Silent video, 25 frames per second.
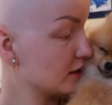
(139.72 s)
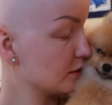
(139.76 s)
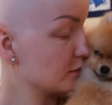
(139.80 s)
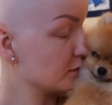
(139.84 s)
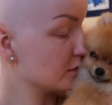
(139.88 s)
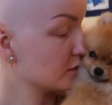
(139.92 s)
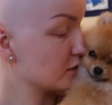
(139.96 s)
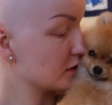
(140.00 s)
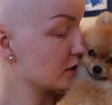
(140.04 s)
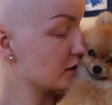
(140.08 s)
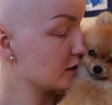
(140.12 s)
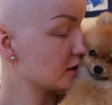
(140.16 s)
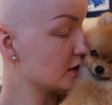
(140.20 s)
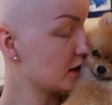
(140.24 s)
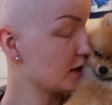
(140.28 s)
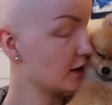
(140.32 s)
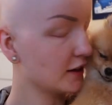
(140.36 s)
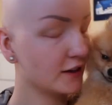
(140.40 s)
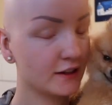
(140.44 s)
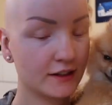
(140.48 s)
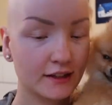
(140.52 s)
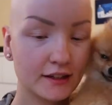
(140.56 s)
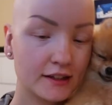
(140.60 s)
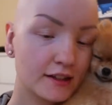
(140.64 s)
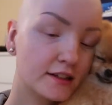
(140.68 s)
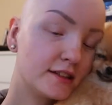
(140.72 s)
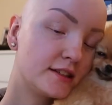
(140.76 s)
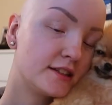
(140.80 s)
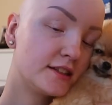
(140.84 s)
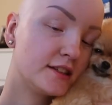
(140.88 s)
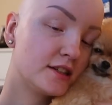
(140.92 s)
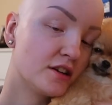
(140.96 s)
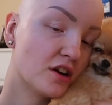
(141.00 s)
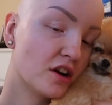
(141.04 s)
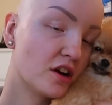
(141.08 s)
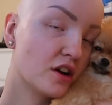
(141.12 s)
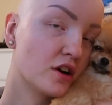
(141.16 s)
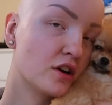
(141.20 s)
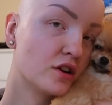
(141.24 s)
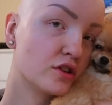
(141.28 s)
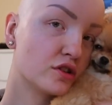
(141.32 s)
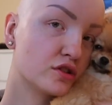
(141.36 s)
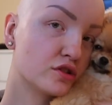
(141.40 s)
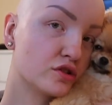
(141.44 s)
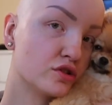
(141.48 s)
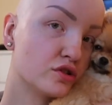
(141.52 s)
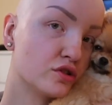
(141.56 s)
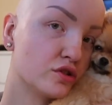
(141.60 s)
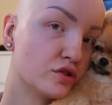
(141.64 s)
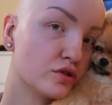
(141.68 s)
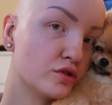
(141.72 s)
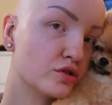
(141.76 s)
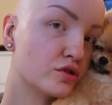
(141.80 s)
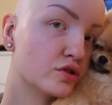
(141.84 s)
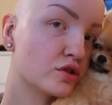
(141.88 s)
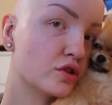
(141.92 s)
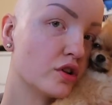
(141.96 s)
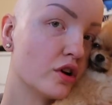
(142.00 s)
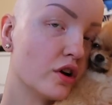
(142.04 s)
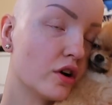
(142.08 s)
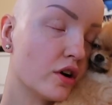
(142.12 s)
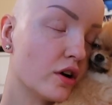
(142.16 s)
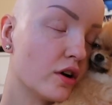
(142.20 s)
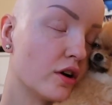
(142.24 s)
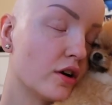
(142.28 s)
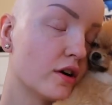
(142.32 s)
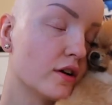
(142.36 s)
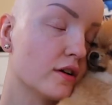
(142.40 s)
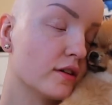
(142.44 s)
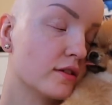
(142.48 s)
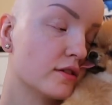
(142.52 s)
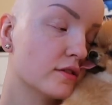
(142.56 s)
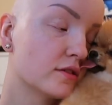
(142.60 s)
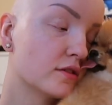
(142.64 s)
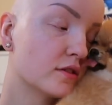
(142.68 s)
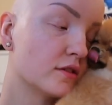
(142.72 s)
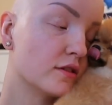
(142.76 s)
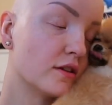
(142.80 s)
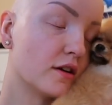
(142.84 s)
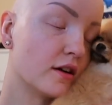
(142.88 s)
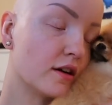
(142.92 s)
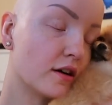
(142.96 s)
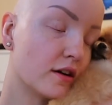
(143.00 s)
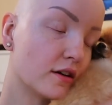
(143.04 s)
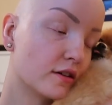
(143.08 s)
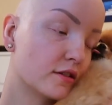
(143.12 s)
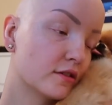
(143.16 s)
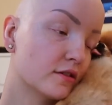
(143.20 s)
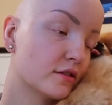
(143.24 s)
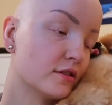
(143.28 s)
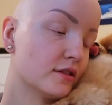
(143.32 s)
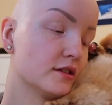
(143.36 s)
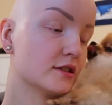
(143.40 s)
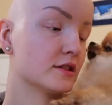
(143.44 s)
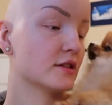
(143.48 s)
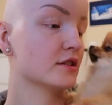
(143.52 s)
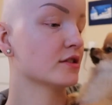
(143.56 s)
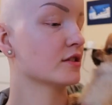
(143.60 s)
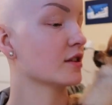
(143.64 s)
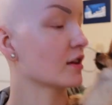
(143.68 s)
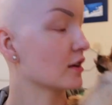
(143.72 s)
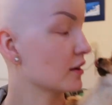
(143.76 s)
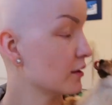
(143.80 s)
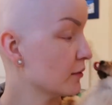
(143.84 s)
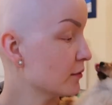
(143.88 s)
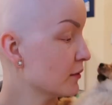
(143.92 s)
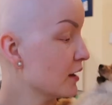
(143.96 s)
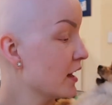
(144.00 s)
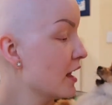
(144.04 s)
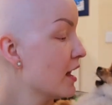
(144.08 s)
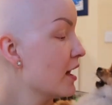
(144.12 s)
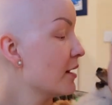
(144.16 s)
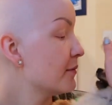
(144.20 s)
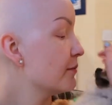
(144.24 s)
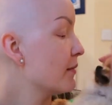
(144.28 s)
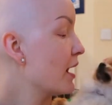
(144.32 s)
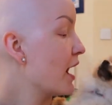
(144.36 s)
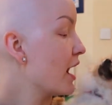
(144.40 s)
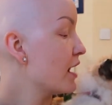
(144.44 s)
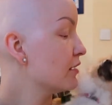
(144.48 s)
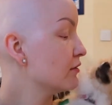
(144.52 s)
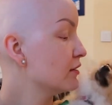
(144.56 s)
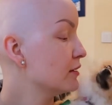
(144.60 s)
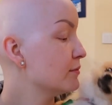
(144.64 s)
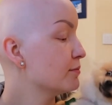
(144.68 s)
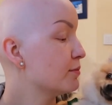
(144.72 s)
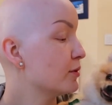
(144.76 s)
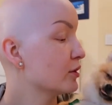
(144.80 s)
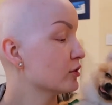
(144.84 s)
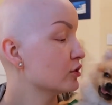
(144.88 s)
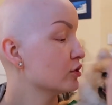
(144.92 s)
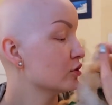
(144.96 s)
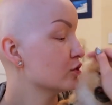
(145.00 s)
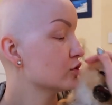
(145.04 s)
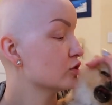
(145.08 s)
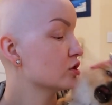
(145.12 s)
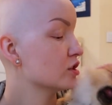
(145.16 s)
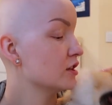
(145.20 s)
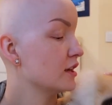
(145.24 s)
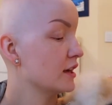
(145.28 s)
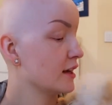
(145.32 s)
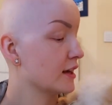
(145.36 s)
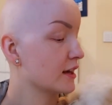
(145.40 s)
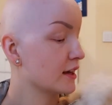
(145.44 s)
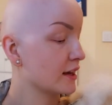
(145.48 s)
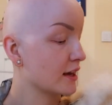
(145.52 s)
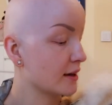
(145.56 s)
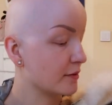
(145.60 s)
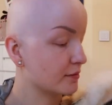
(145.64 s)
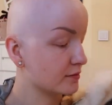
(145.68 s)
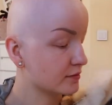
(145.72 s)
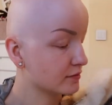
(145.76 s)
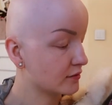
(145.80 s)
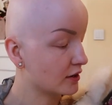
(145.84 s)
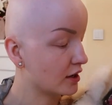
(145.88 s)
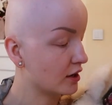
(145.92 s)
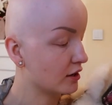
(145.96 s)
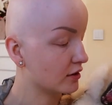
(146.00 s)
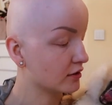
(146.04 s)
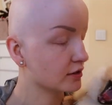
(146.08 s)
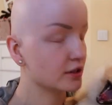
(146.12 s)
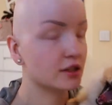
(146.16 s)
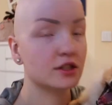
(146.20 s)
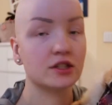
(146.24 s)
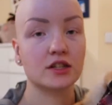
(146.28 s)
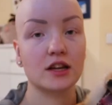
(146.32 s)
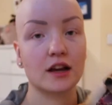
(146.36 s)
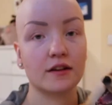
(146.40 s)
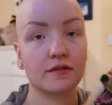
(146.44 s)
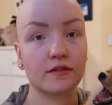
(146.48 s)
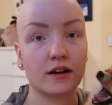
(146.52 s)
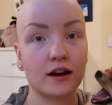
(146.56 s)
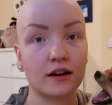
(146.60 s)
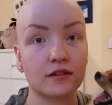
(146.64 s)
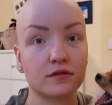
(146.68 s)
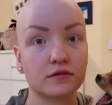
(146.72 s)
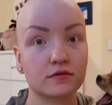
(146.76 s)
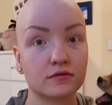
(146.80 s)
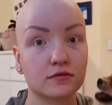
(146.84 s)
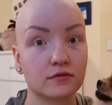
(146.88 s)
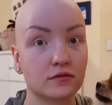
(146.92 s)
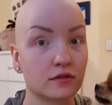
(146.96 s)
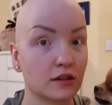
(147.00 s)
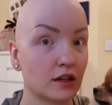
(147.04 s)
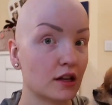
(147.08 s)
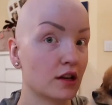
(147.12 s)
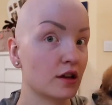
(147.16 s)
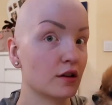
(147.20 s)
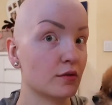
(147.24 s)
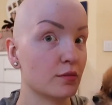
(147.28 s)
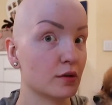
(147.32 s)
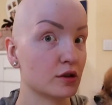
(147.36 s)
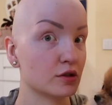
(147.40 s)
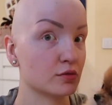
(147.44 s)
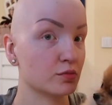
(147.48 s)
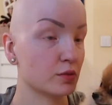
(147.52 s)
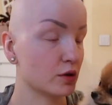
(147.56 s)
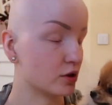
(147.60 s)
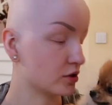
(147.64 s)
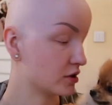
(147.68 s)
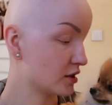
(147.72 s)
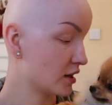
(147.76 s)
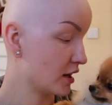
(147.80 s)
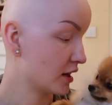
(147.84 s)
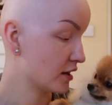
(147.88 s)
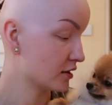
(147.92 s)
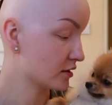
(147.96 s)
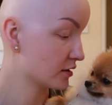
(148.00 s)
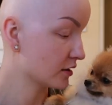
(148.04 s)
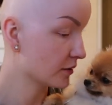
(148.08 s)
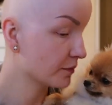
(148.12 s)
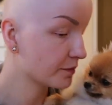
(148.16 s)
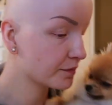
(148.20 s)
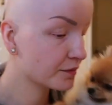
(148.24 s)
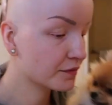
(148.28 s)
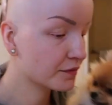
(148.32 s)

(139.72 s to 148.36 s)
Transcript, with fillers: nami wszędzie? Jeździsz, tak, tak. Ty jesteś takim małym podróżnikiem. O, i ziewa. Chyba śpiąca jest.